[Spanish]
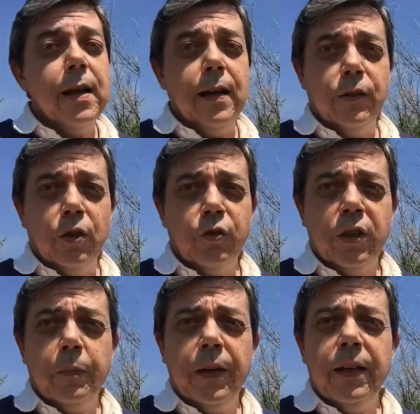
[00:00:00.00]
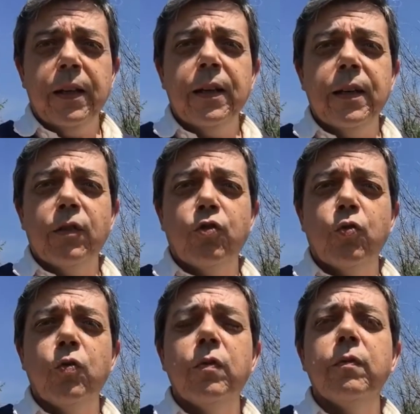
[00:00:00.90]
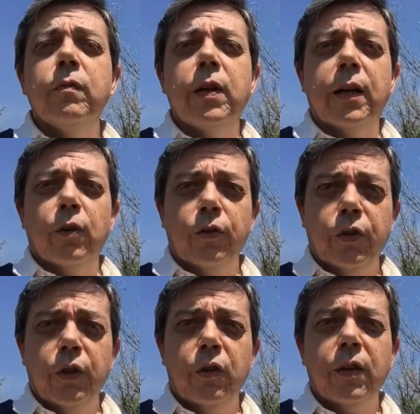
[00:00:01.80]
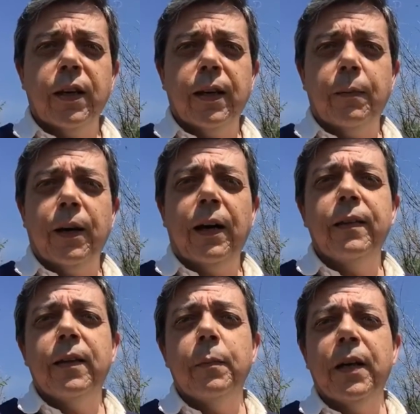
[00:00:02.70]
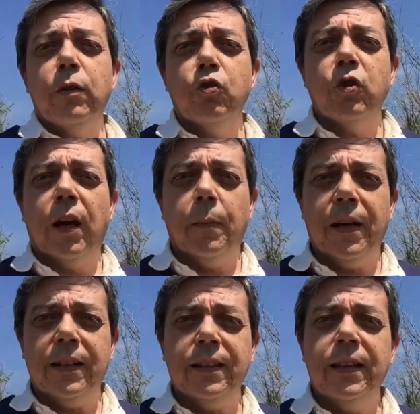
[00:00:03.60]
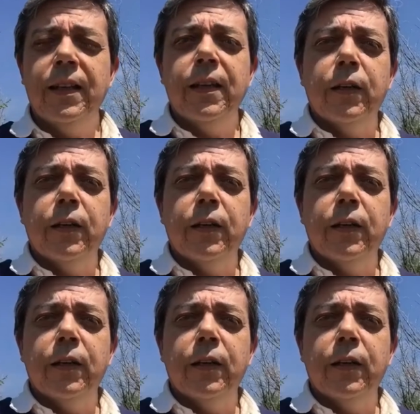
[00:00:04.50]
El dropshipping es un negocio que va de menos a más.